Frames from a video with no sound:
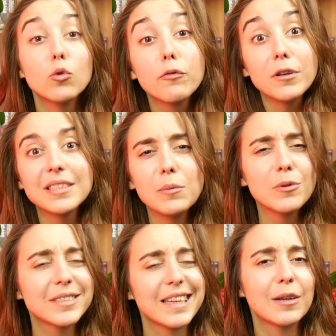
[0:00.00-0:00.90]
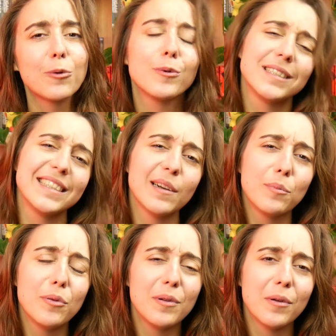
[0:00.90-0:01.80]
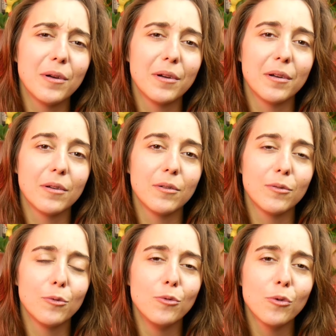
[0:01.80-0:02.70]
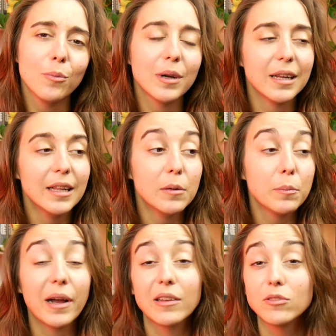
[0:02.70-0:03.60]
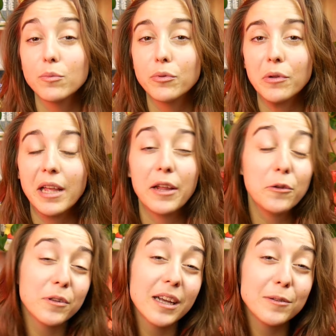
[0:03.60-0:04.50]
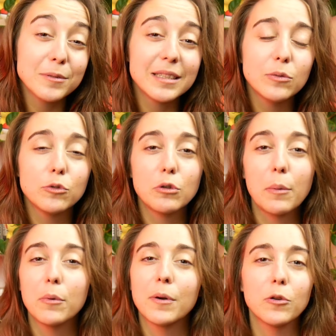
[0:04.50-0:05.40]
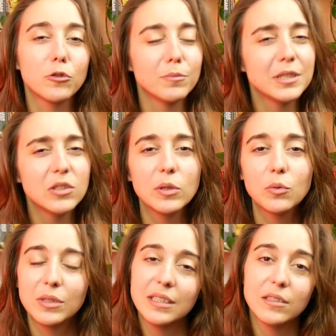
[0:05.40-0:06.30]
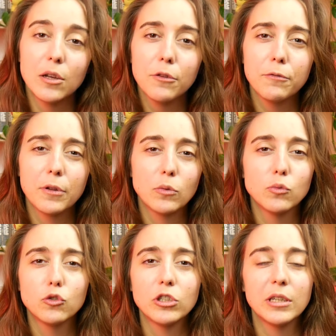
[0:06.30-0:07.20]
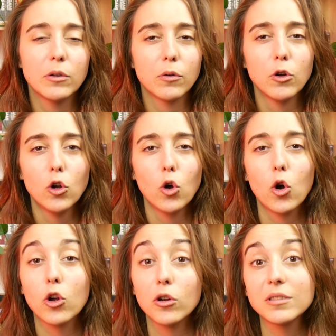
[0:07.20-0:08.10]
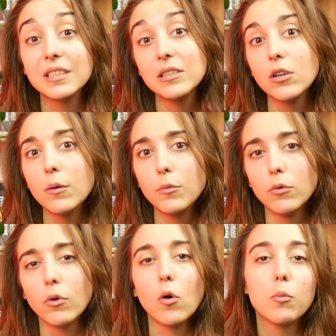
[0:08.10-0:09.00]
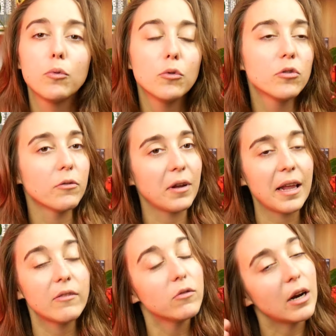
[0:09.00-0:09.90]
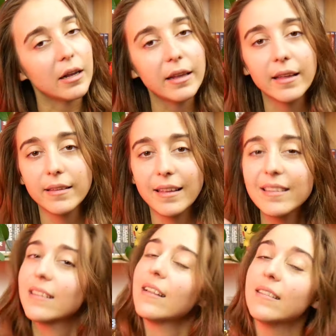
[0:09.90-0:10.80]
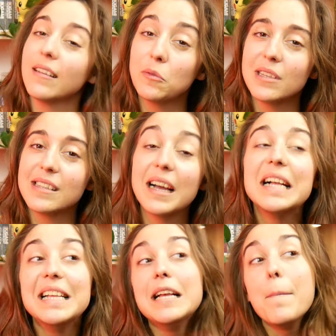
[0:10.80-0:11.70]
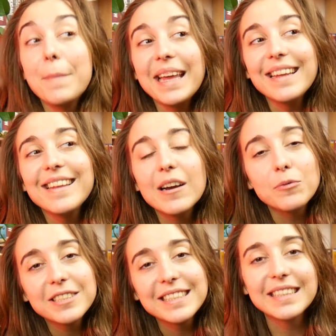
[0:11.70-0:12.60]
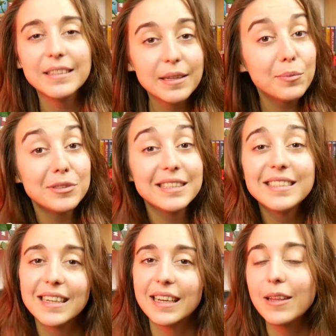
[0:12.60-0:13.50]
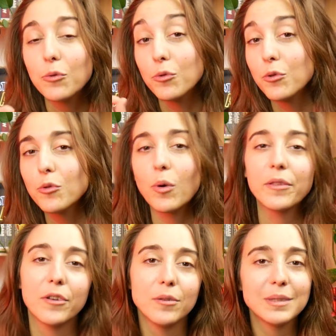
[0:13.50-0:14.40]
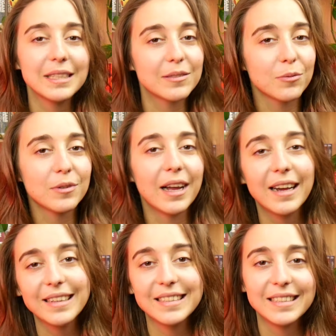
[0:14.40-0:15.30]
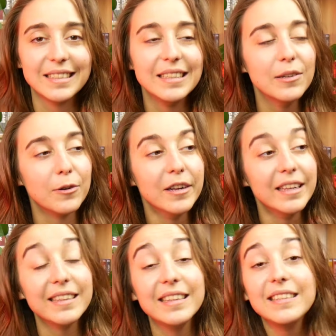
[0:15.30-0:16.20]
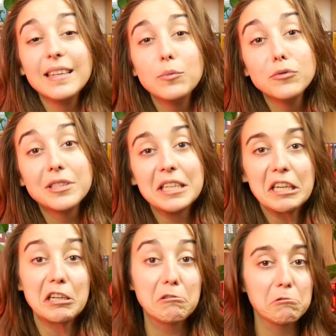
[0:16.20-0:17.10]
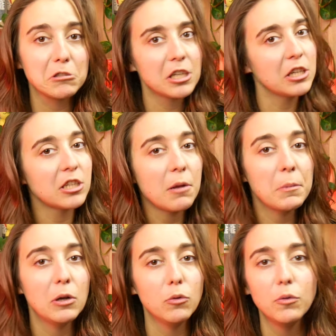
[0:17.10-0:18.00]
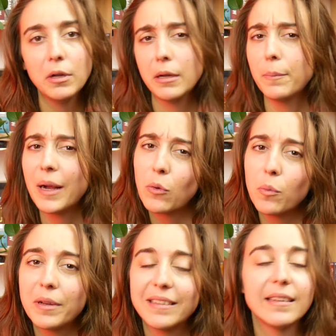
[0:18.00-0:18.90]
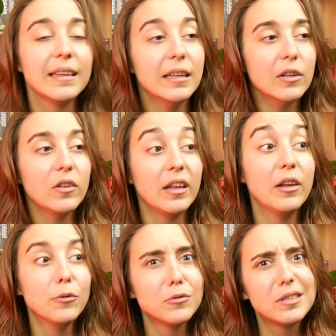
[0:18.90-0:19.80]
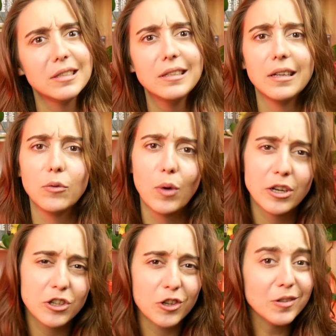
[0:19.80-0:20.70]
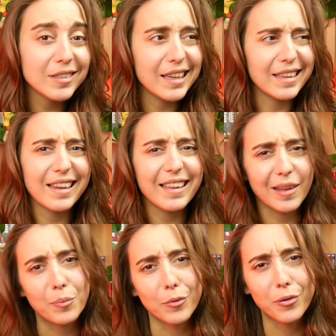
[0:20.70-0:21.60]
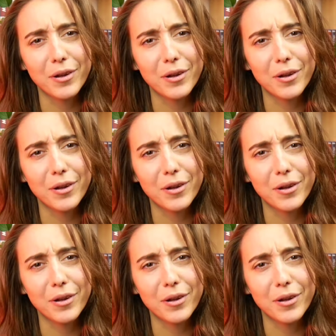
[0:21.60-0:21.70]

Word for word: Donc forcément ça grossit un peu euh, le nombre. Par exemple il y a Yona aussi où je suis à peu près au tome 18 ou 19 et où j'ai euh, encore 10 tomes en plus. Enfin y a, voilà, il y a, y a, certaines où c'est ça. Mais il y a aussi des petites séries de 2-3 tomes qui sont là, ici, des débuts de séries que j'ai jamais lues et pas complétés, et aussi des one-shots qui traînent un peu.